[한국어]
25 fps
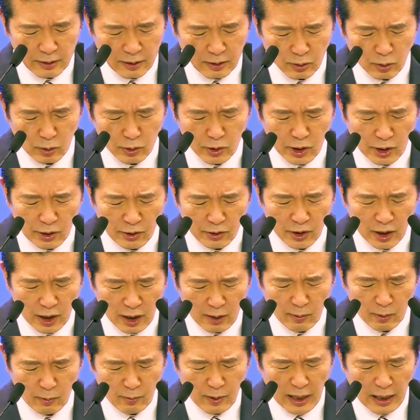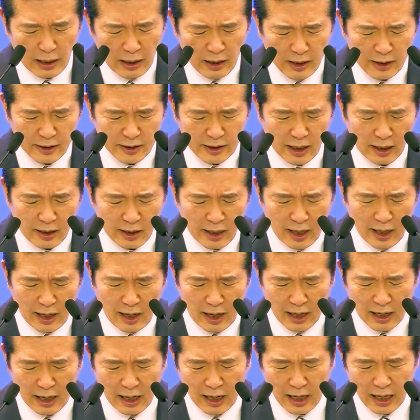또 성경에 보면
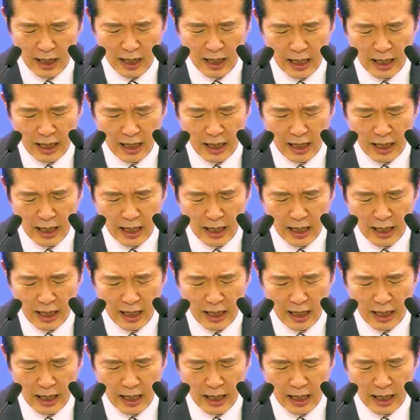엘리사가